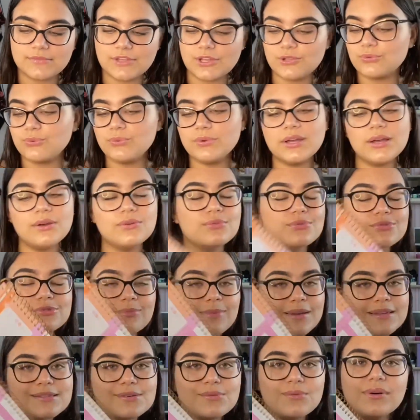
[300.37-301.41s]
Eu nunca uso,
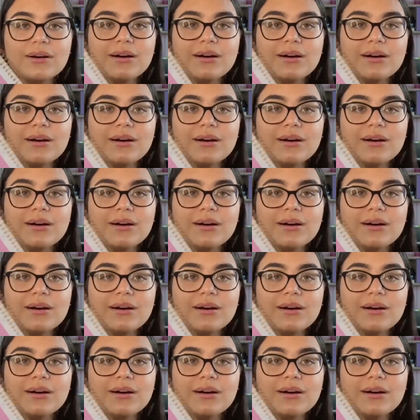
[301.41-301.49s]
mas eu